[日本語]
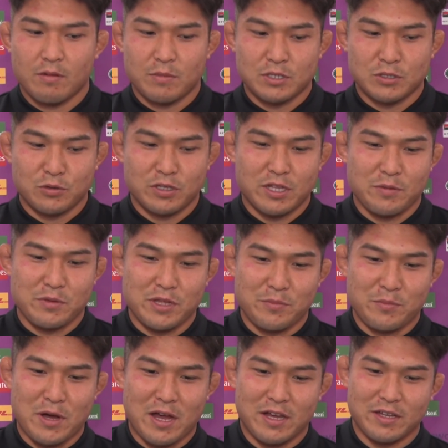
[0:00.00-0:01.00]
まあ、そういった意味で
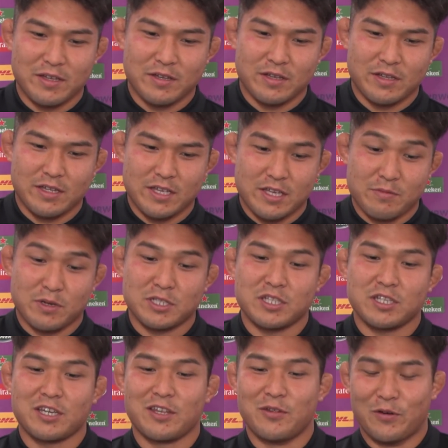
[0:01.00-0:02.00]
まあ行きま
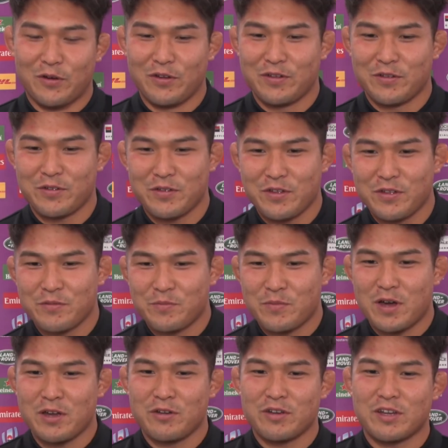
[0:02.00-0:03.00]
したけど、
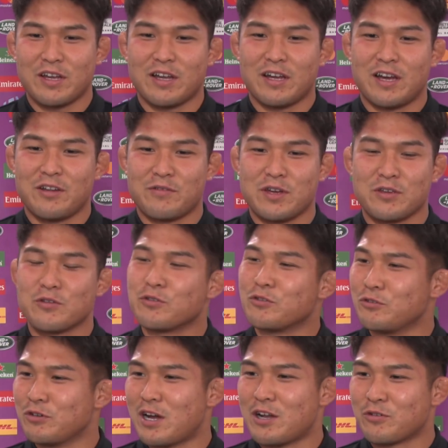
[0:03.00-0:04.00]
まあ、あれはあれはよく
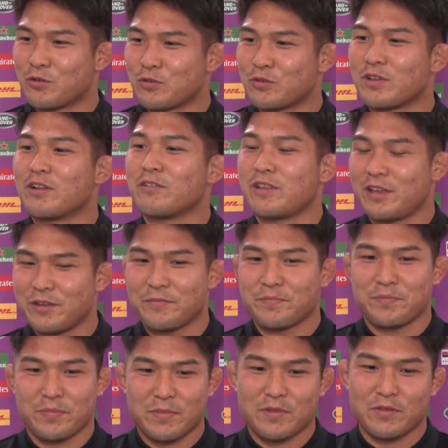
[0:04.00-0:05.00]
あることなので
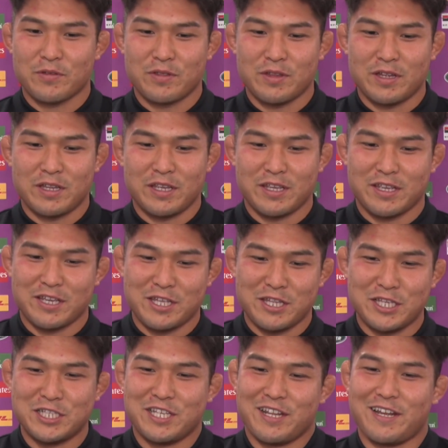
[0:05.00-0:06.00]
そんなに気
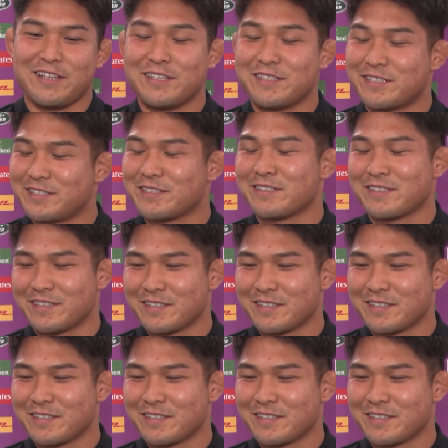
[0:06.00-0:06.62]
にしてないです。